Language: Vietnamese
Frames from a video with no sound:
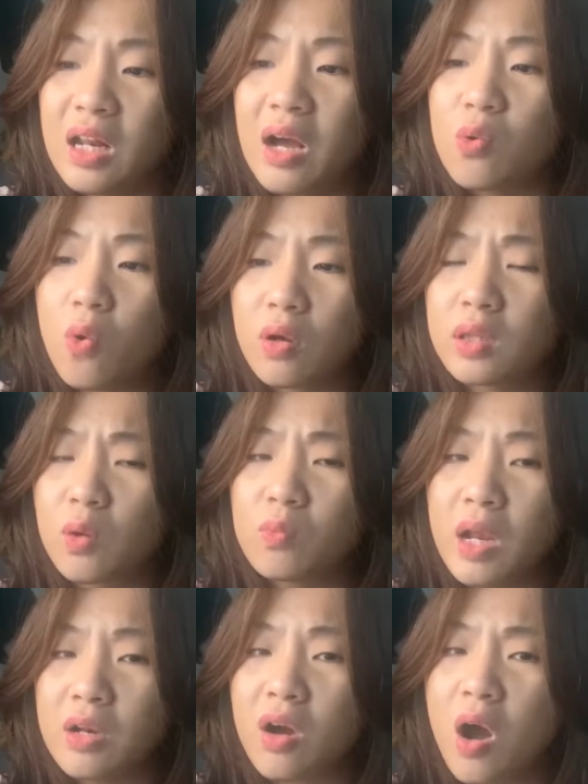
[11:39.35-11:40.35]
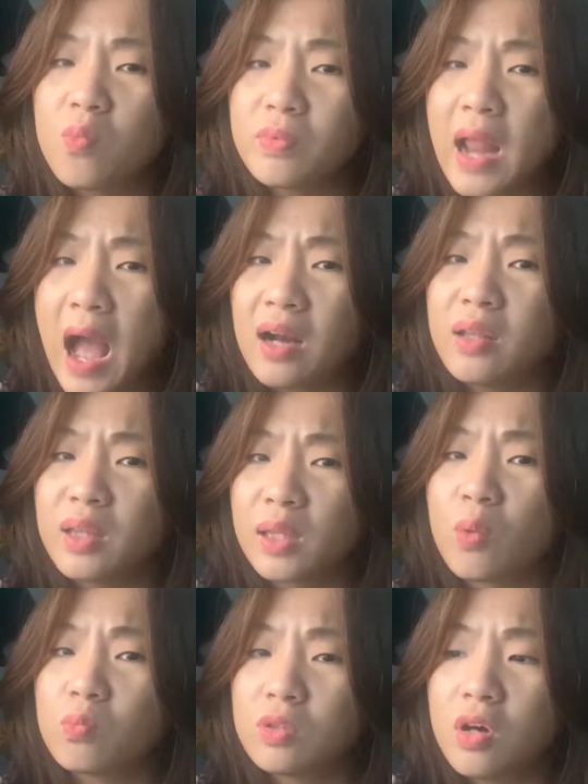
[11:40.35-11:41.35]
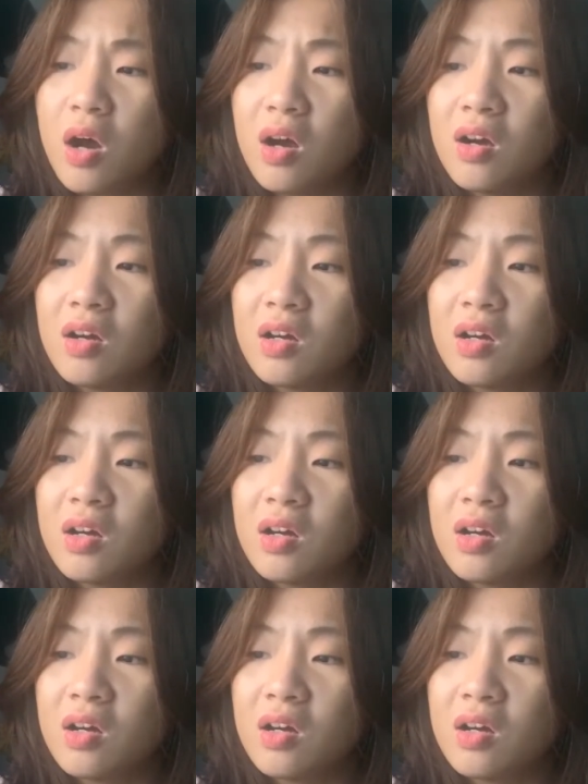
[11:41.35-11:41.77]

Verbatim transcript: rằng cuộc sống này nó không đáng để sống nữa